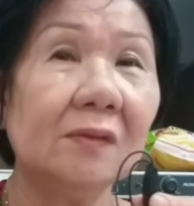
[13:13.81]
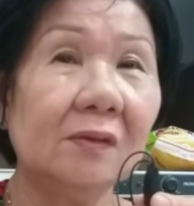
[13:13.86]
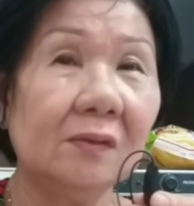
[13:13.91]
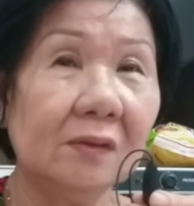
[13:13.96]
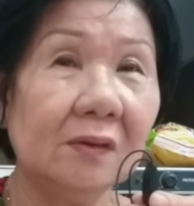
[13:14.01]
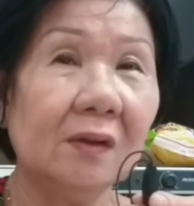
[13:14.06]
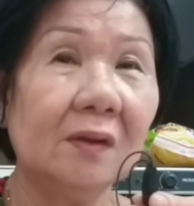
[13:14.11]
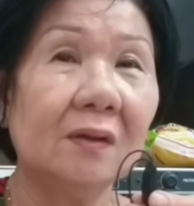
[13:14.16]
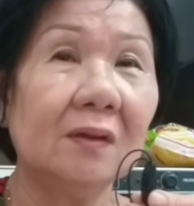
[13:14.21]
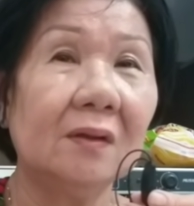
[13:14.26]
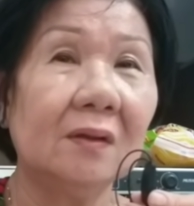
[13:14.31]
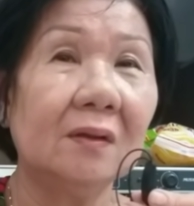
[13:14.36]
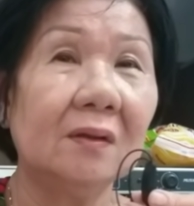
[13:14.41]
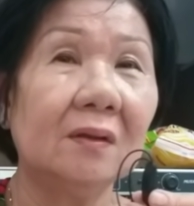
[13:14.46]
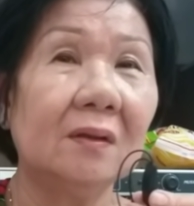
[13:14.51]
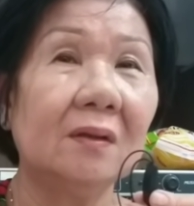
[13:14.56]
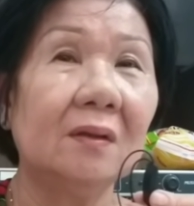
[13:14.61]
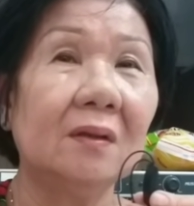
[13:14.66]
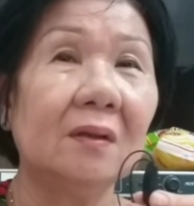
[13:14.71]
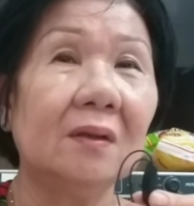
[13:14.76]
Ừ.
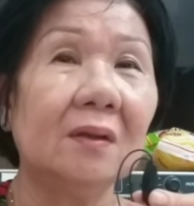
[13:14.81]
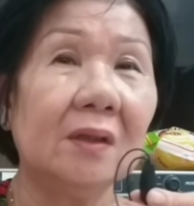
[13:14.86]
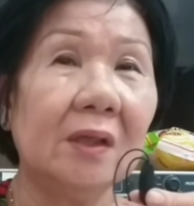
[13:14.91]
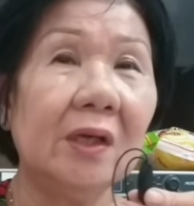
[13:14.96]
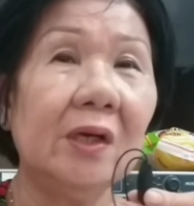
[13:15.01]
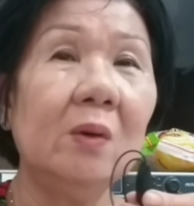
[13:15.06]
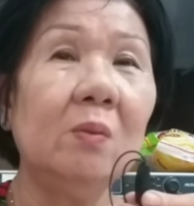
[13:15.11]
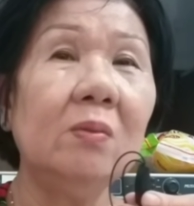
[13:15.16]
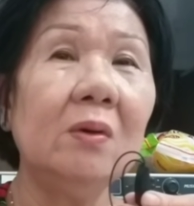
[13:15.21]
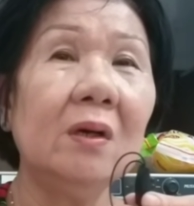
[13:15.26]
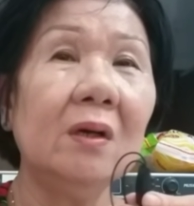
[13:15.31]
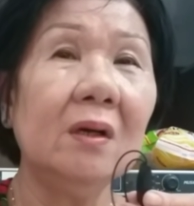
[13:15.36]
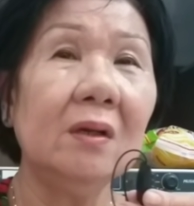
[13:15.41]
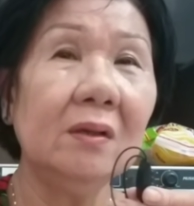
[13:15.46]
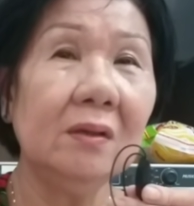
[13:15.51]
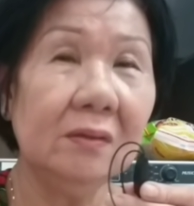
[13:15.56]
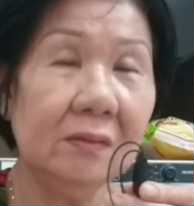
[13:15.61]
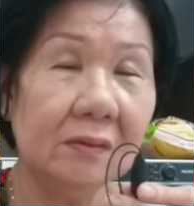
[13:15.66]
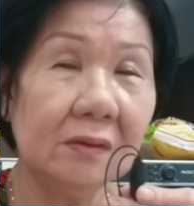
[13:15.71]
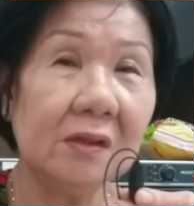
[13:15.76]
Thì đúng rồi.
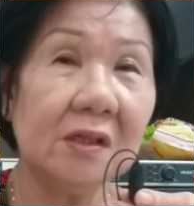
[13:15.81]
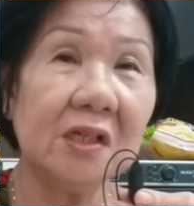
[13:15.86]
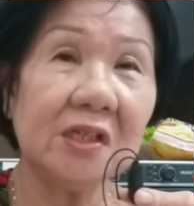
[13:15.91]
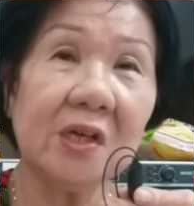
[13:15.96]
Dạ.